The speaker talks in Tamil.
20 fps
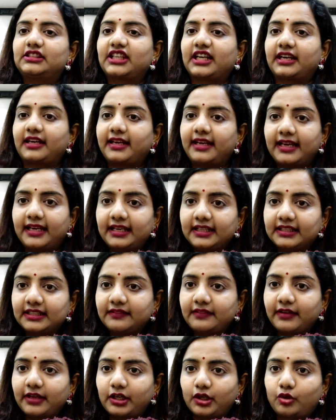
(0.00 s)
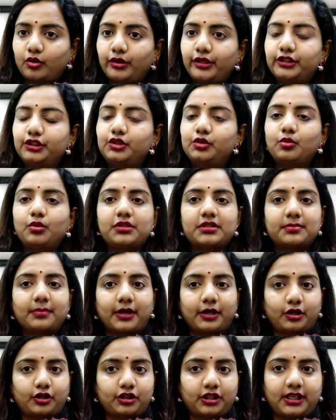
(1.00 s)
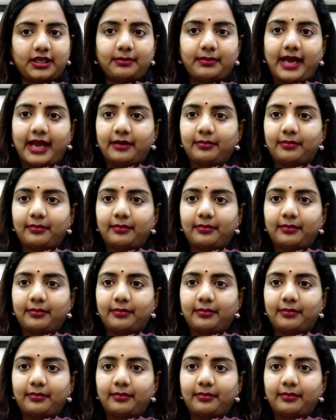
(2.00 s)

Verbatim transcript: சக்கையிலேருந்து வரக்கூடிய ஜூஸ் மட்டும்தான் நம்ம